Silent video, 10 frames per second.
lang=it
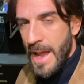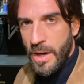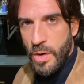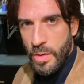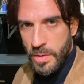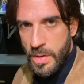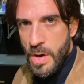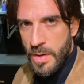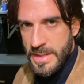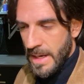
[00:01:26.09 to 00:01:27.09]
Ecco
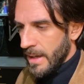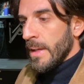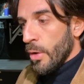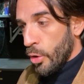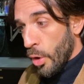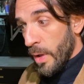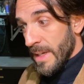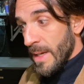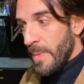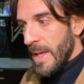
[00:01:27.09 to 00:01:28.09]
cosa
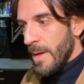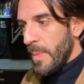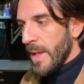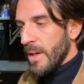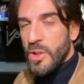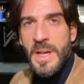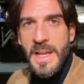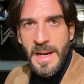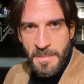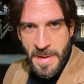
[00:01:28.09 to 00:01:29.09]
occorre sapere per
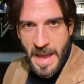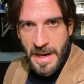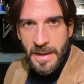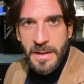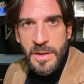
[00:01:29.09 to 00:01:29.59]
sceglierla bene.